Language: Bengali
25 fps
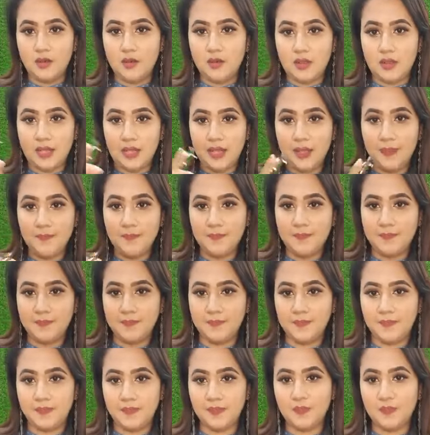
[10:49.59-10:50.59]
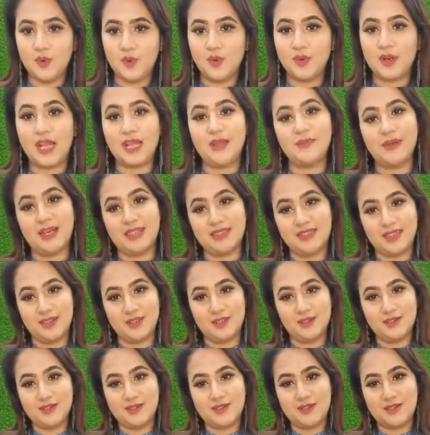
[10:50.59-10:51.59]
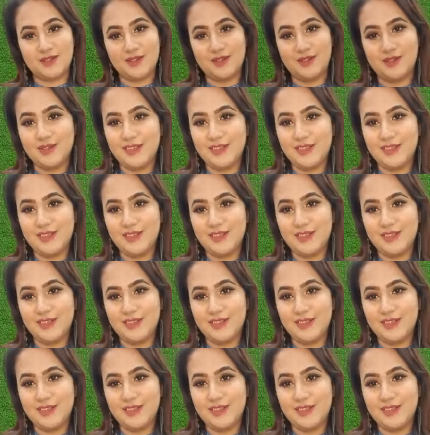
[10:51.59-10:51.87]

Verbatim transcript: ওকে পুরাই মাথা নষ্ট